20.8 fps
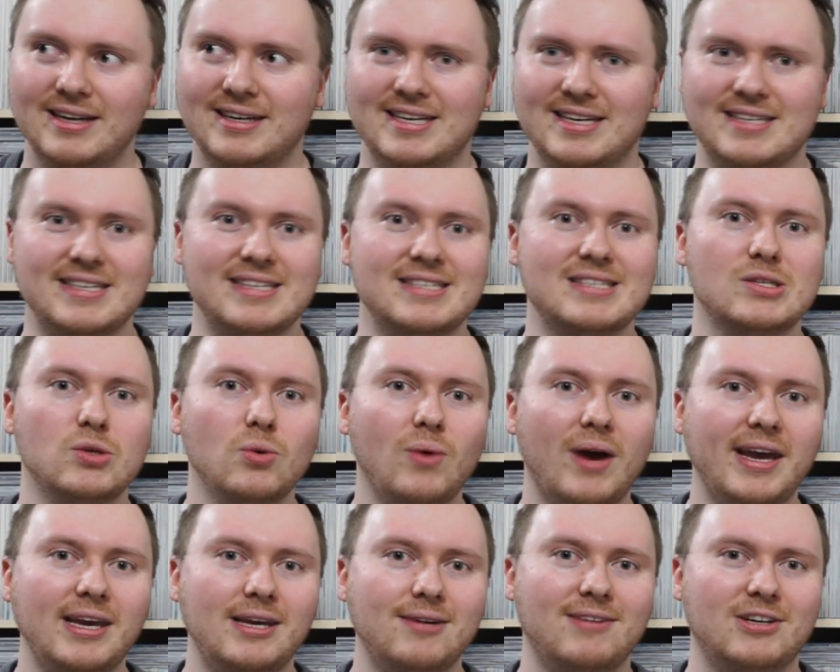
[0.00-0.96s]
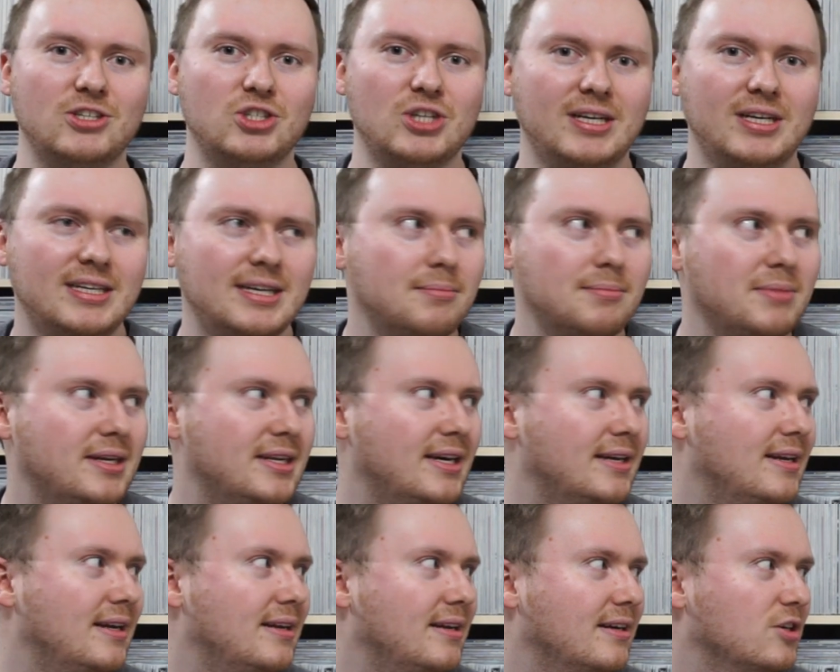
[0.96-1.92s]
Das ist so ein Quatsch. Hättet ihr
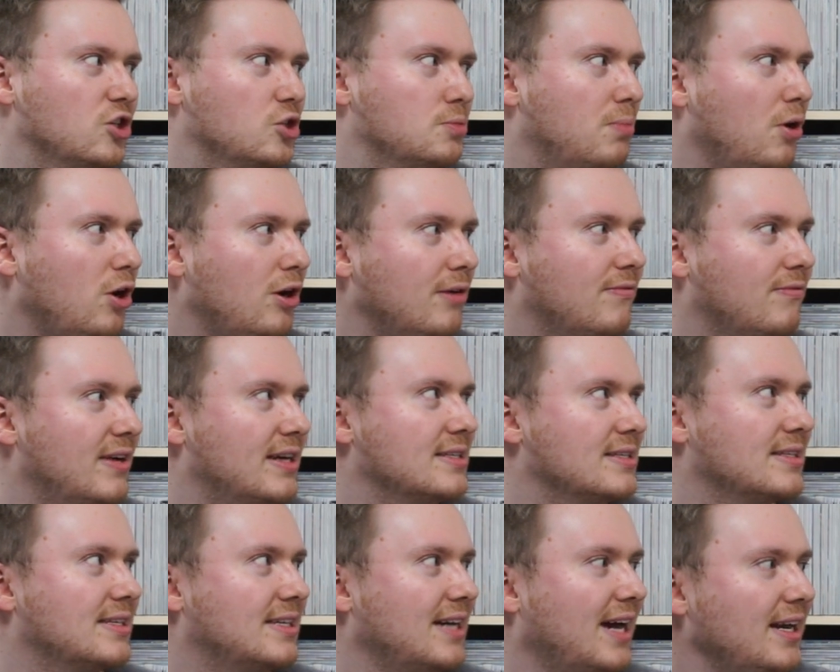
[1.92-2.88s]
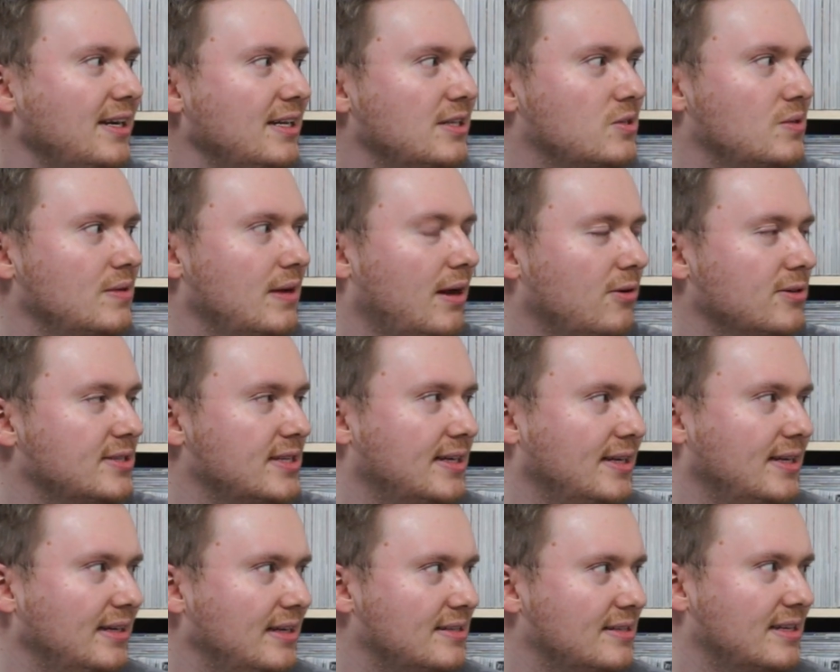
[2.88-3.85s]
miteinander gesprochen, wäre es gar nicht zur
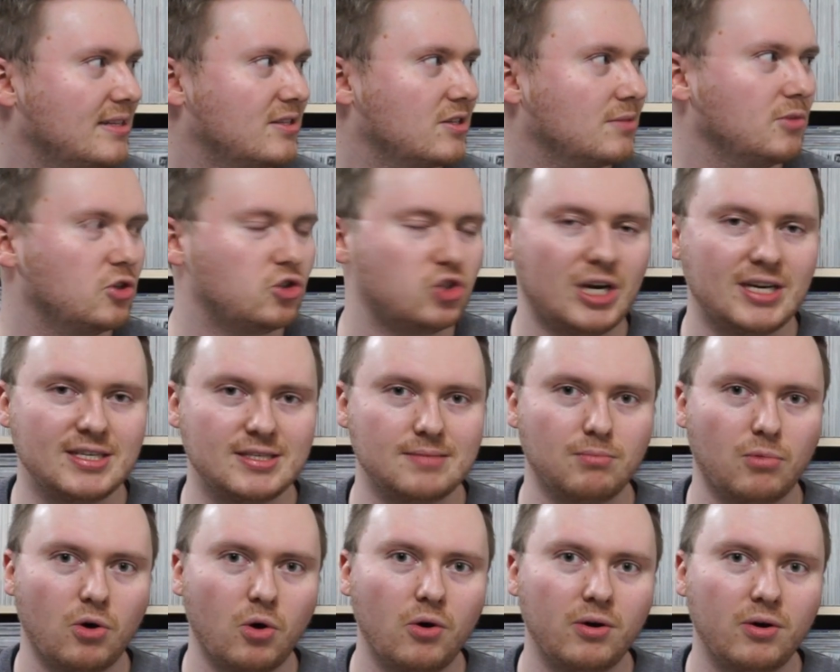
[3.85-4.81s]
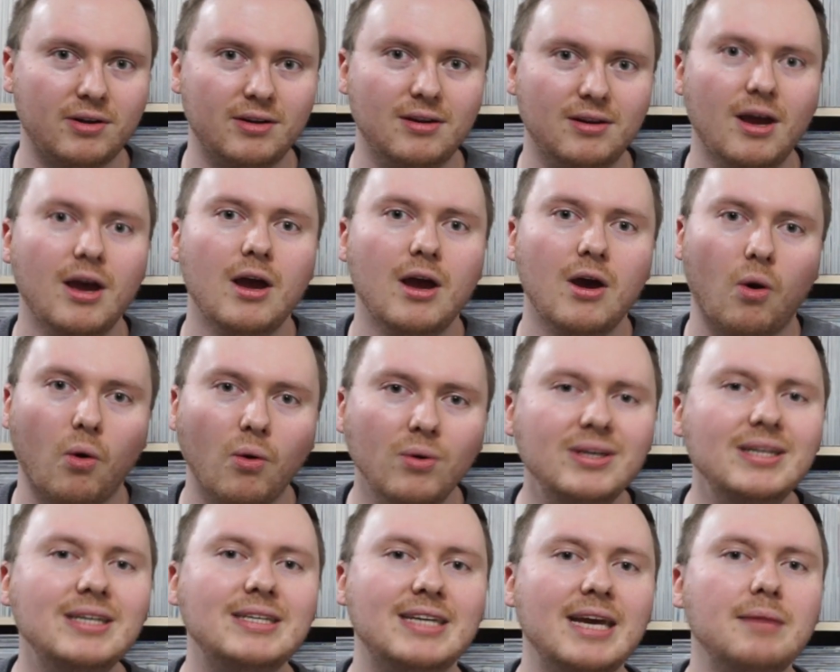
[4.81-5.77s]
Auseinandersetzung mit Jason Morgan
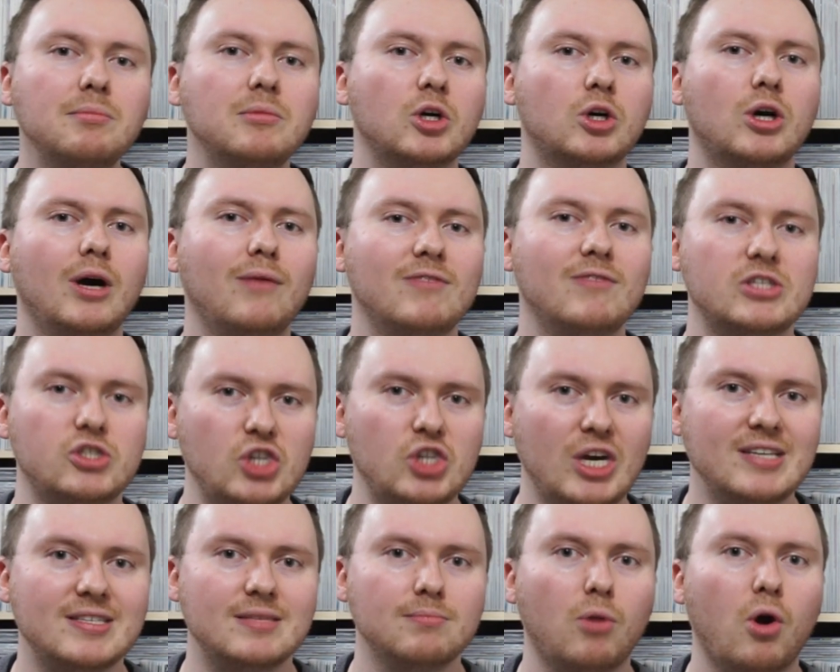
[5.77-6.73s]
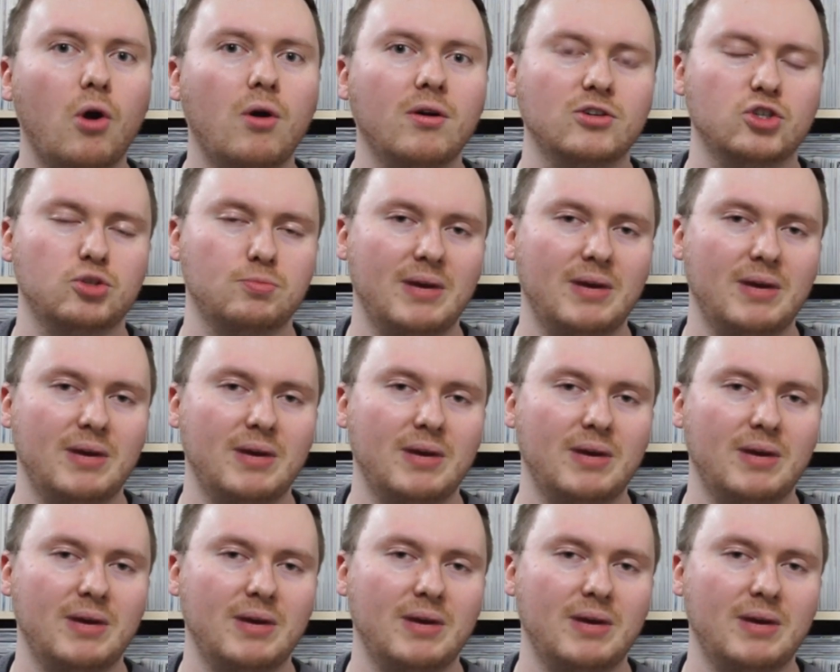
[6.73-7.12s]
und dem gekommen, was Jason Morgan